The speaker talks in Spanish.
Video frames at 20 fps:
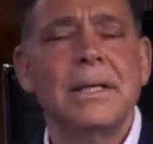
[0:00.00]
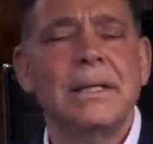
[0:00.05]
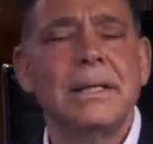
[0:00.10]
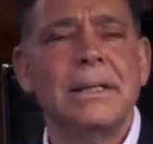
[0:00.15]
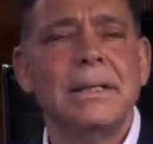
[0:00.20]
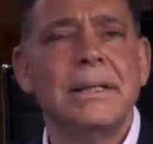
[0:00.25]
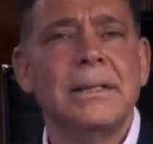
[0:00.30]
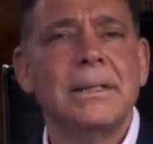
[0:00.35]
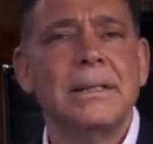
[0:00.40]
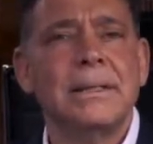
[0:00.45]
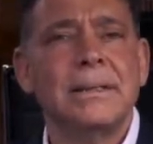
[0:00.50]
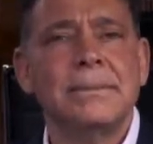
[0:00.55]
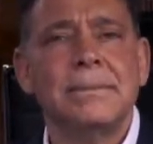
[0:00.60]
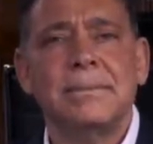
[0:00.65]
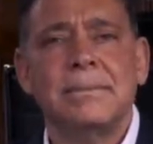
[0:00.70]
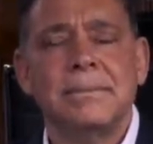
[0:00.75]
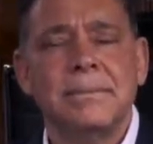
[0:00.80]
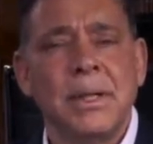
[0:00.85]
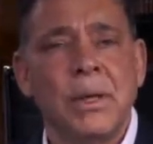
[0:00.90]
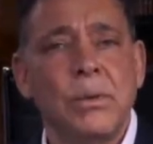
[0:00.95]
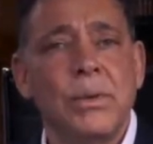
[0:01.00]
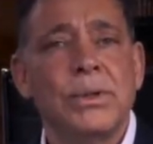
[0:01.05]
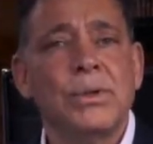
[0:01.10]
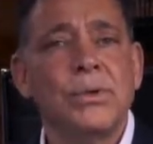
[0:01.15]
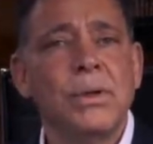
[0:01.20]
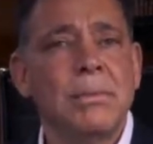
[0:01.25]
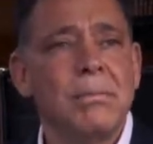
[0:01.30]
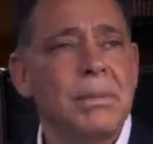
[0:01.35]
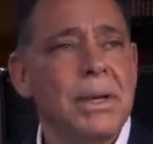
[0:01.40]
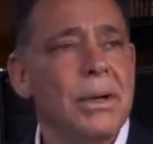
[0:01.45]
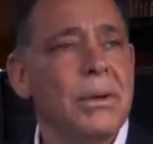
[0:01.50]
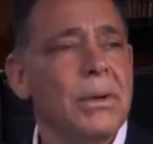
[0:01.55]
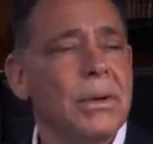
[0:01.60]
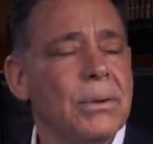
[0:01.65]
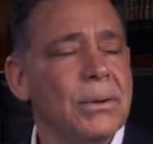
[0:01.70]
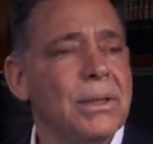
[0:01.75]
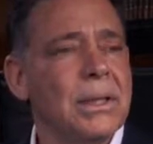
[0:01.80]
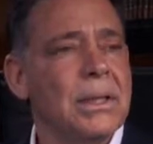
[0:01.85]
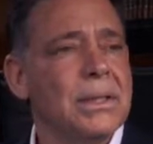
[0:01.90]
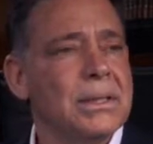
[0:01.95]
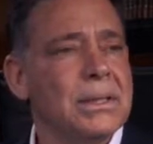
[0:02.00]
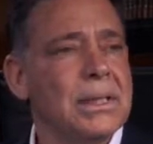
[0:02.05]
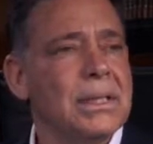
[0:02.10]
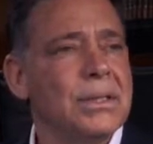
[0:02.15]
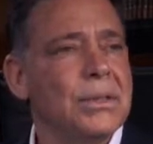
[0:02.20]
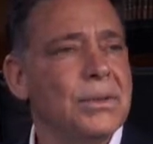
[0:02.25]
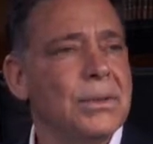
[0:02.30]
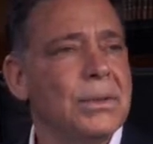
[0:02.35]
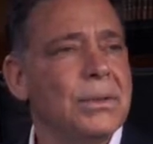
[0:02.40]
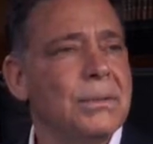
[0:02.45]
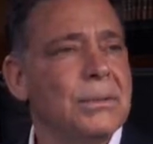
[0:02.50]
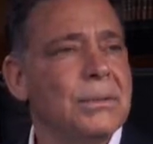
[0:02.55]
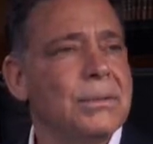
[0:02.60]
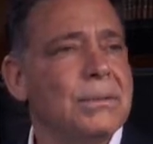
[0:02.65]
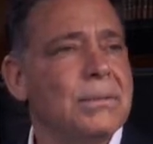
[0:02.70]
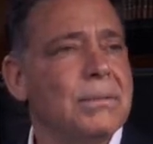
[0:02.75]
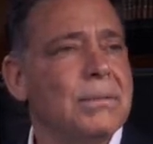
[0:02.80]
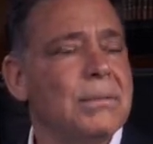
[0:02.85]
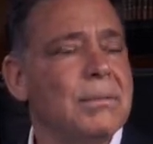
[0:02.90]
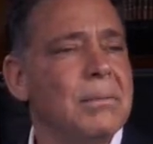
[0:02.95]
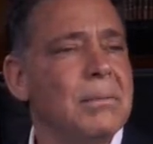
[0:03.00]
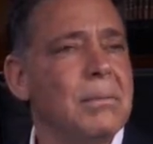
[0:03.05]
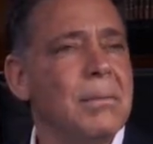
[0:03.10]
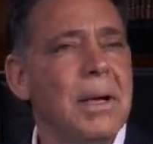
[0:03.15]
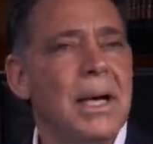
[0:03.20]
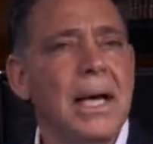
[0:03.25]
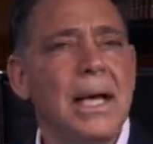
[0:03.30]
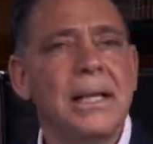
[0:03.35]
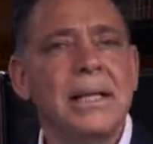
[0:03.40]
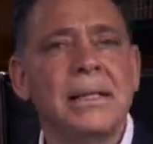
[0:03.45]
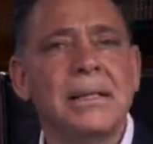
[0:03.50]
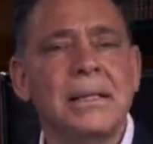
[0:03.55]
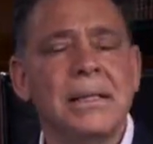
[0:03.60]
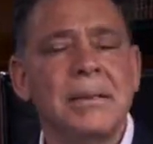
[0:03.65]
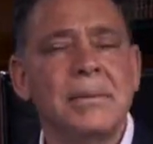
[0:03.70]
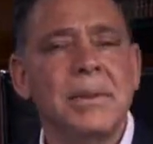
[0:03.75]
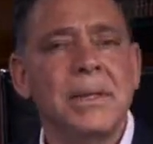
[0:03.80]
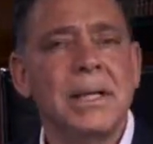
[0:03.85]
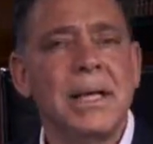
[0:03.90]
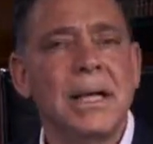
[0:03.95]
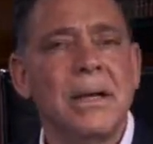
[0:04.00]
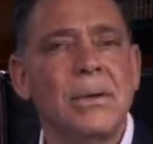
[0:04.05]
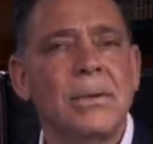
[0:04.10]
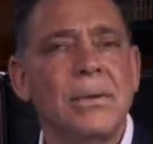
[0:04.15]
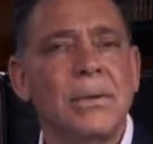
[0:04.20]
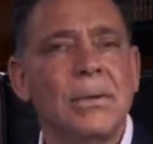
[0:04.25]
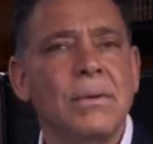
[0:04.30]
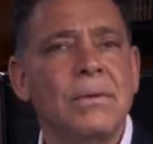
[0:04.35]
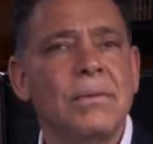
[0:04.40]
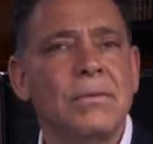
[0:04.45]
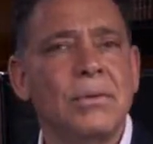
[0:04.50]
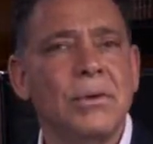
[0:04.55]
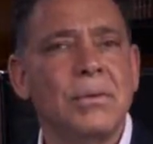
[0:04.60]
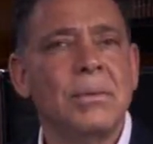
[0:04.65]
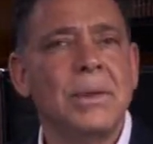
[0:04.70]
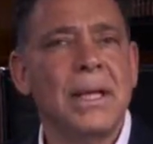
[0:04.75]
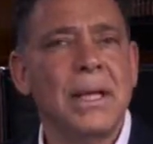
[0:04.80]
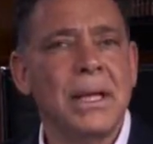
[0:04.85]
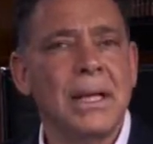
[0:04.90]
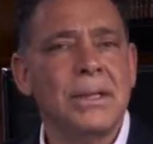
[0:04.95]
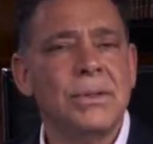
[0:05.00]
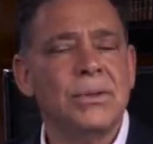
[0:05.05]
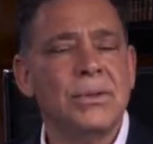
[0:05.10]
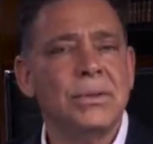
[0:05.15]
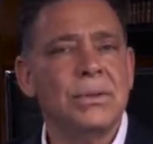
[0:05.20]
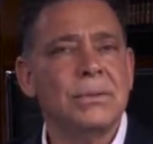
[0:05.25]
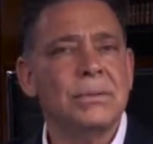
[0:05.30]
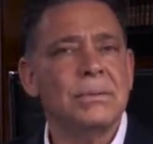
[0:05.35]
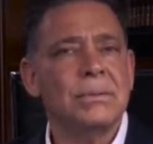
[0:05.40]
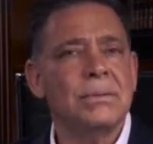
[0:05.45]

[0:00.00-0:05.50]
eh, mi juicio de amparo en contra de la extradición, va a determinarlo conforme a derecho.